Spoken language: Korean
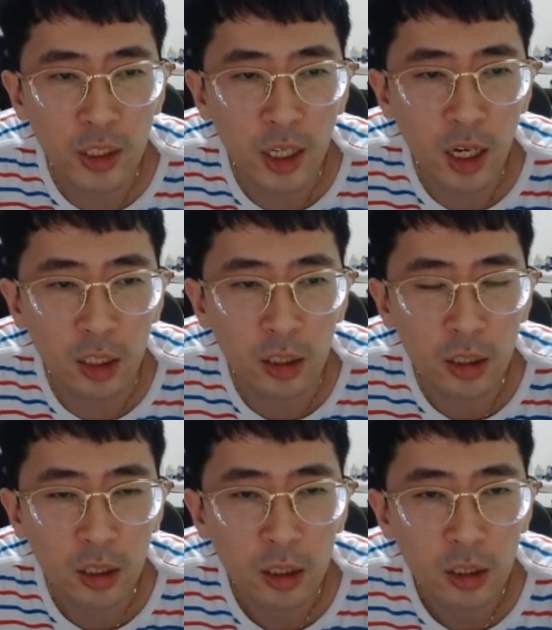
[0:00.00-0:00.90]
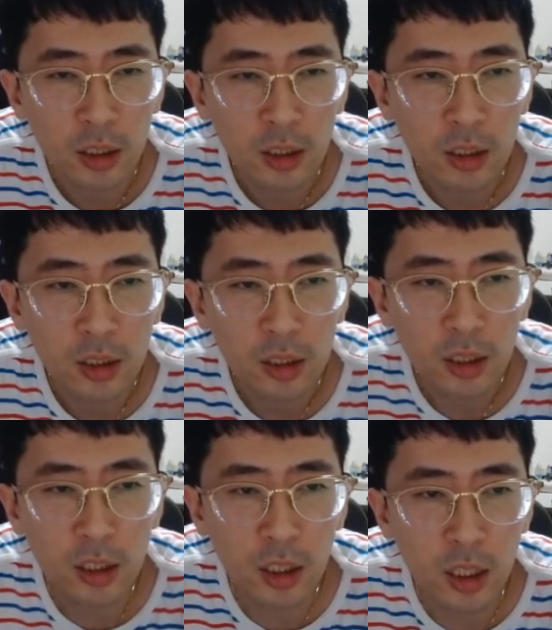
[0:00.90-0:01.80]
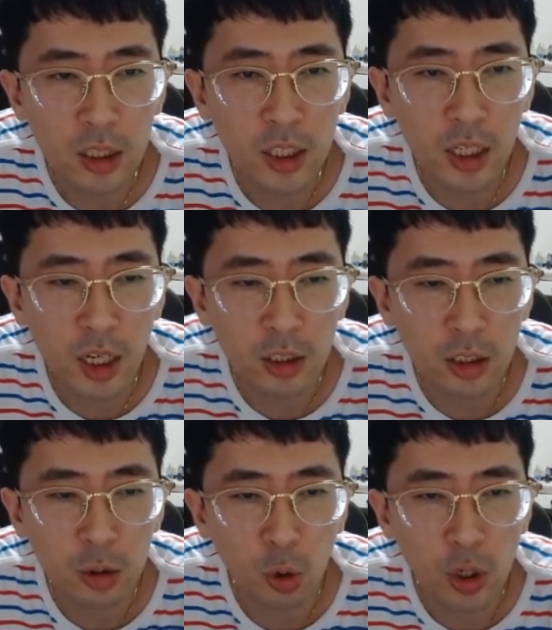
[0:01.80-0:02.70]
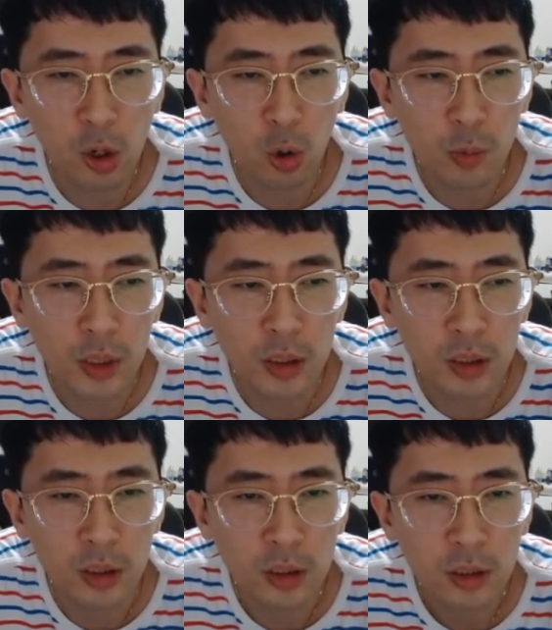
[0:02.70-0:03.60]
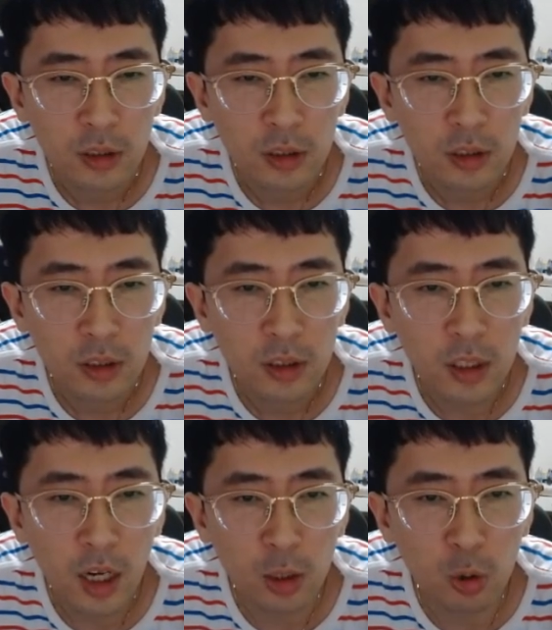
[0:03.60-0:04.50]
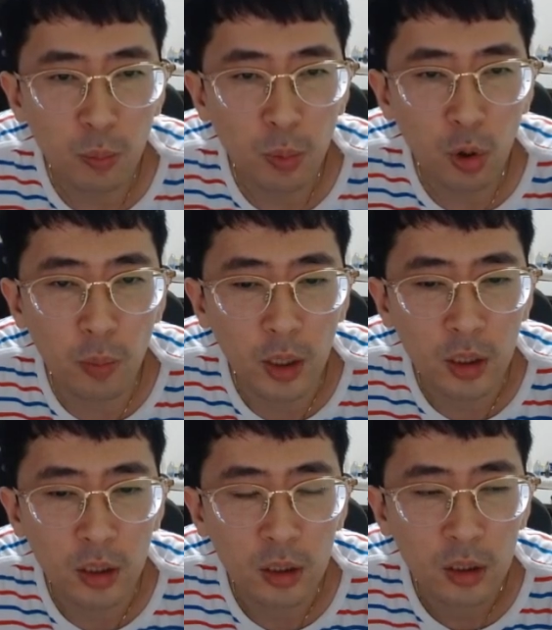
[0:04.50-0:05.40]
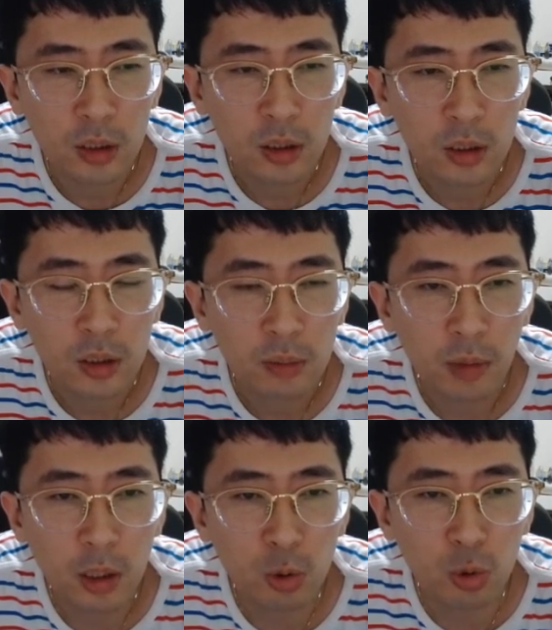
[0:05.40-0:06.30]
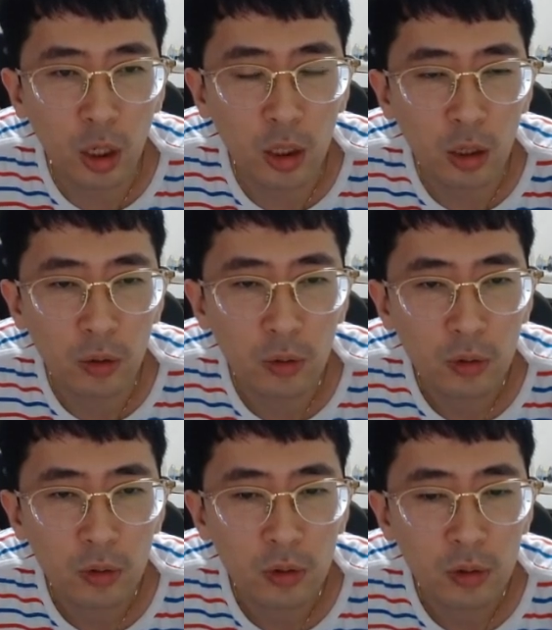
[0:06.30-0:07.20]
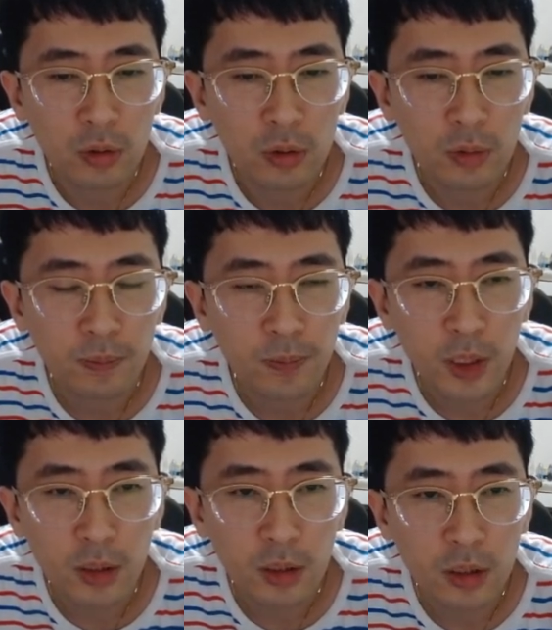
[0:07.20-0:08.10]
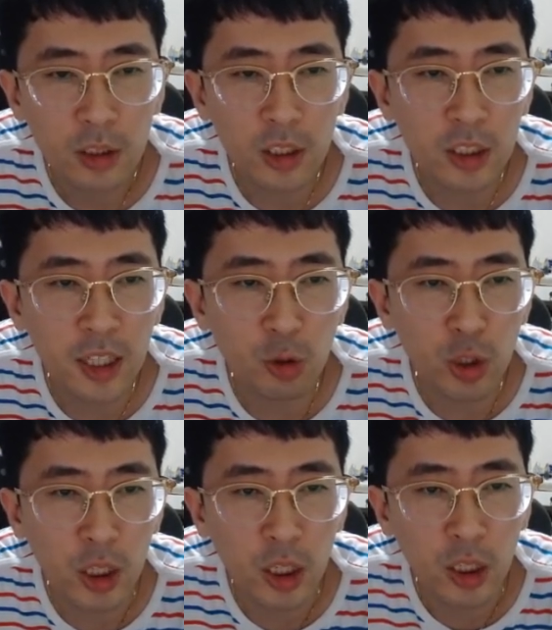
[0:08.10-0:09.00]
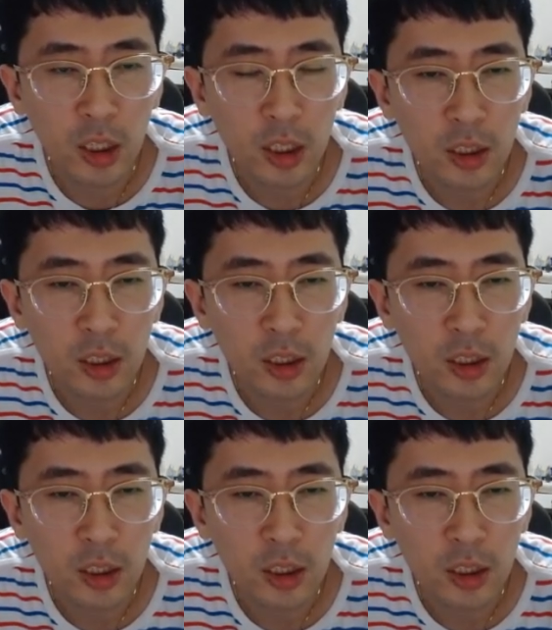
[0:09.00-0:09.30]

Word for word: 제 생각에는 이렇게 이 자리 가서 졸달라고 오면은 차가 또 포를 먹는 뭐 그럴 수도 되겠네요. 거진 끝났죠 장기가.